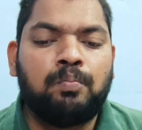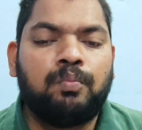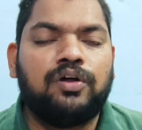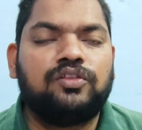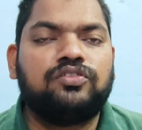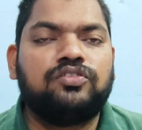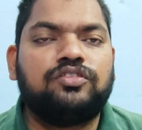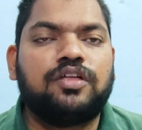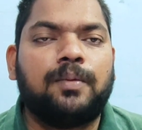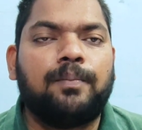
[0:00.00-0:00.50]

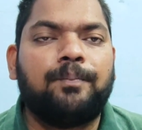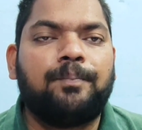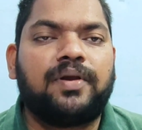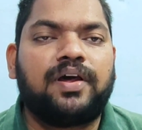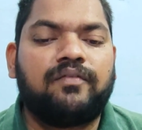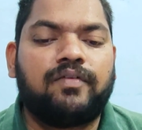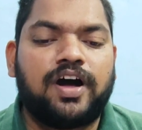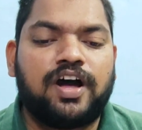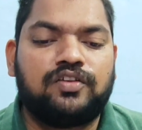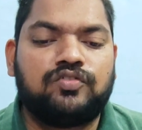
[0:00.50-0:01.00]
మొత్తం
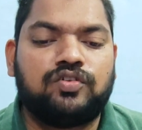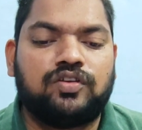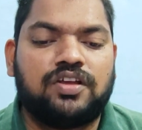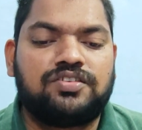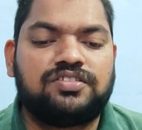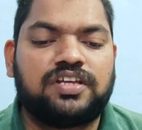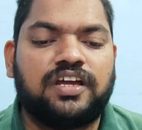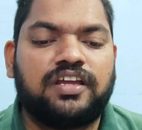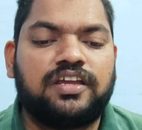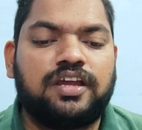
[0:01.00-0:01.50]

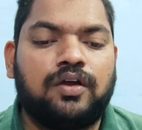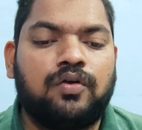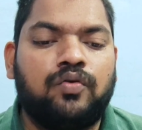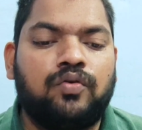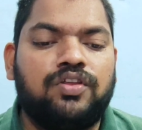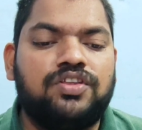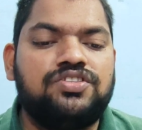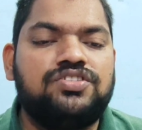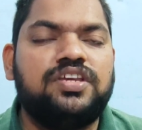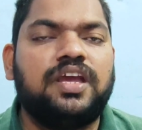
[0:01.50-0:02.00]
ప్రవాసుల సంఖ్య
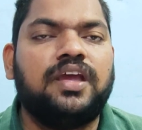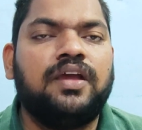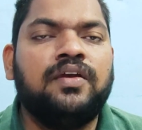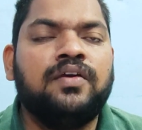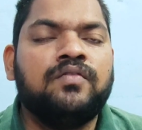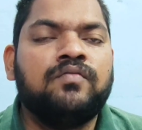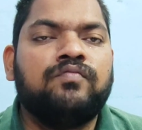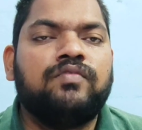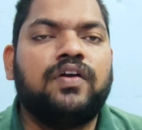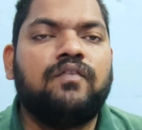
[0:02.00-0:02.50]
గురించి
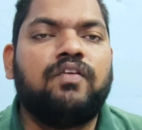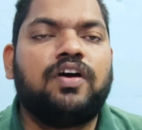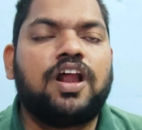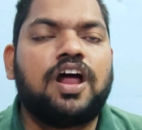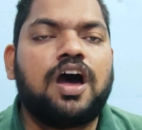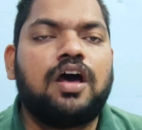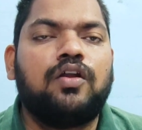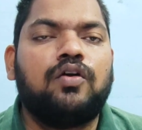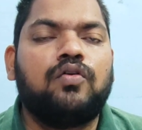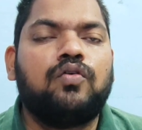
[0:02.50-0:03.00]

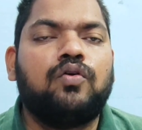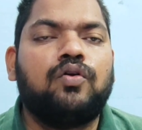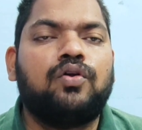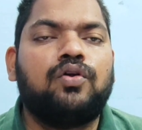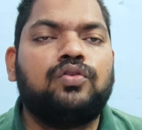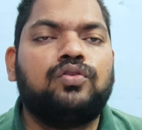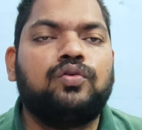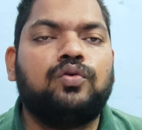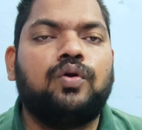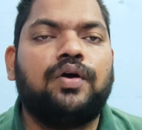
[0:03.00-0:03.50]
వివరాలు
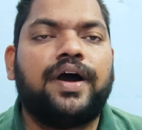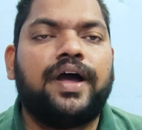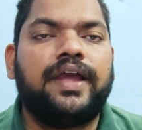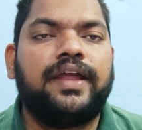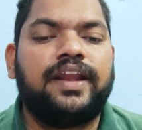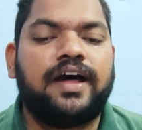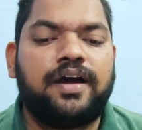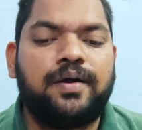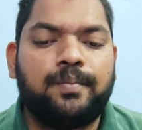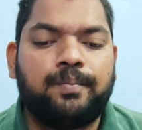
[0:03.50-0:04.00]
కోరుతూ
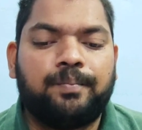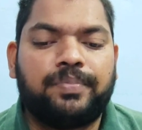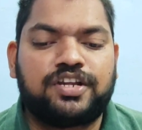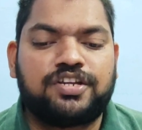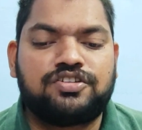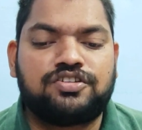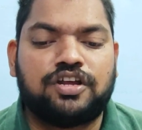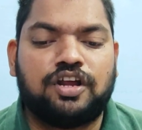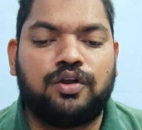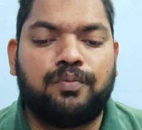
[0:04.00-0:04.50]
ఆయన
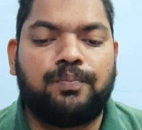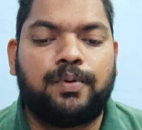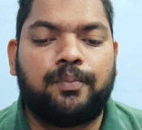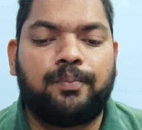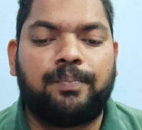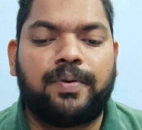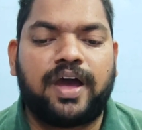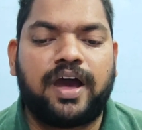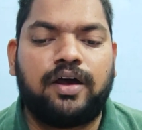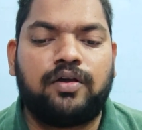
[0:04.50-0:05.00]
ప్రశ్నలు
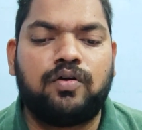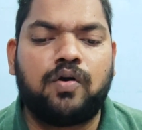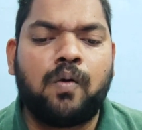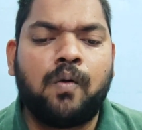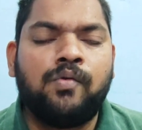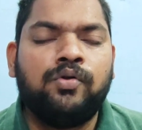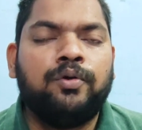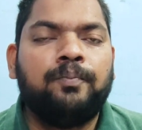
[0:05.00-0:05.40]
పంపారు